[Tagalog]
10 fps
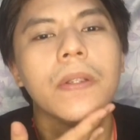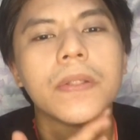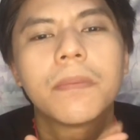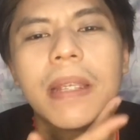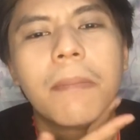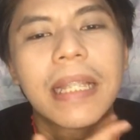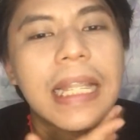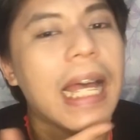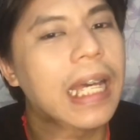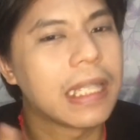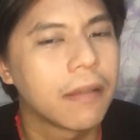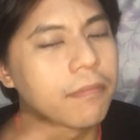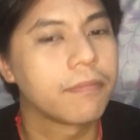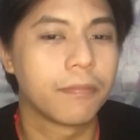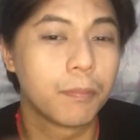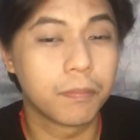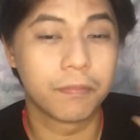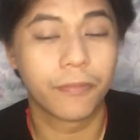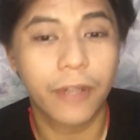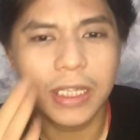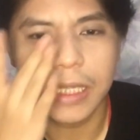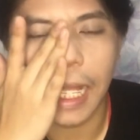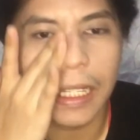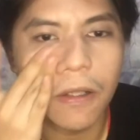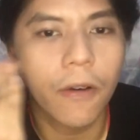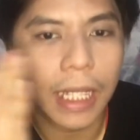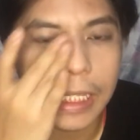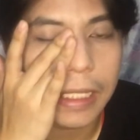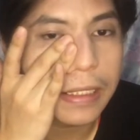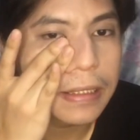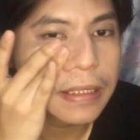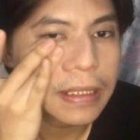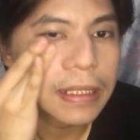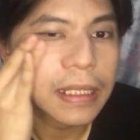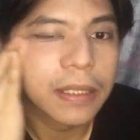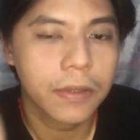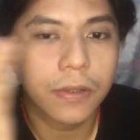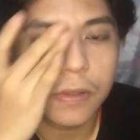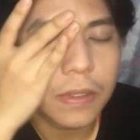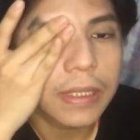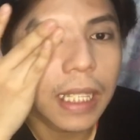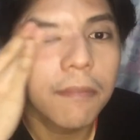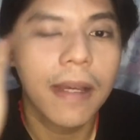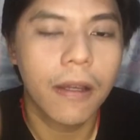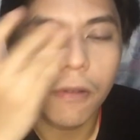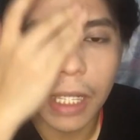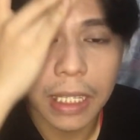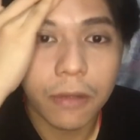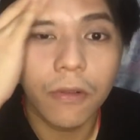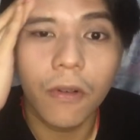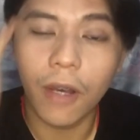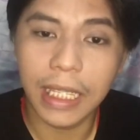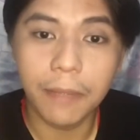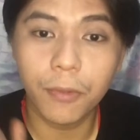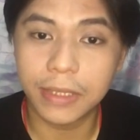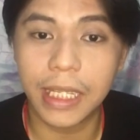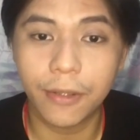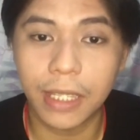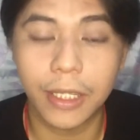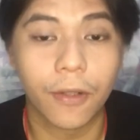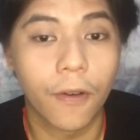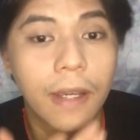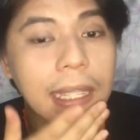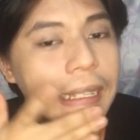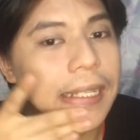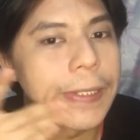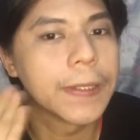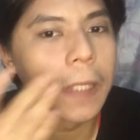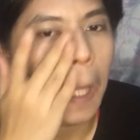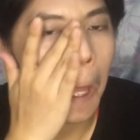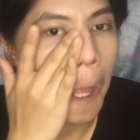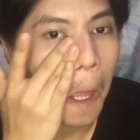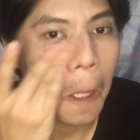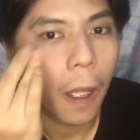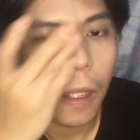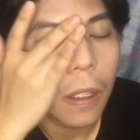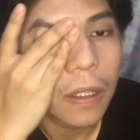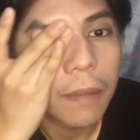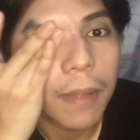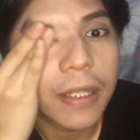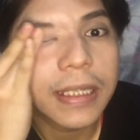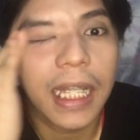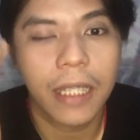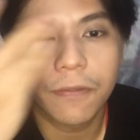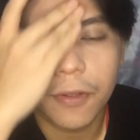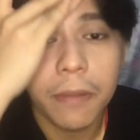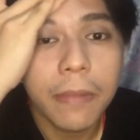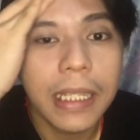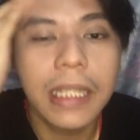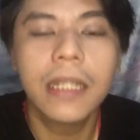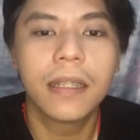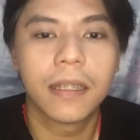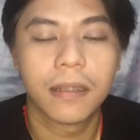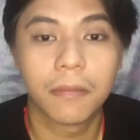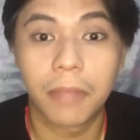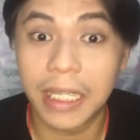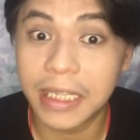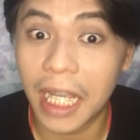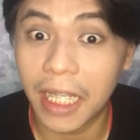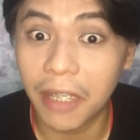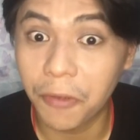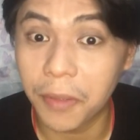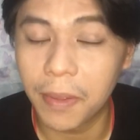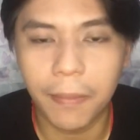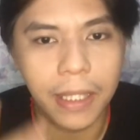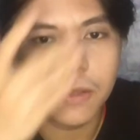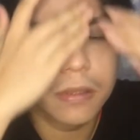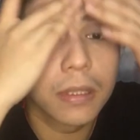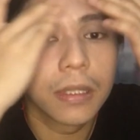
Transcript: So, may ibang lalaki na fresh lang, okay na. So, sa iba, okay, kung okay na po sa inyo nito, okay na. Pero sa akin, for me, para sa akin, for me,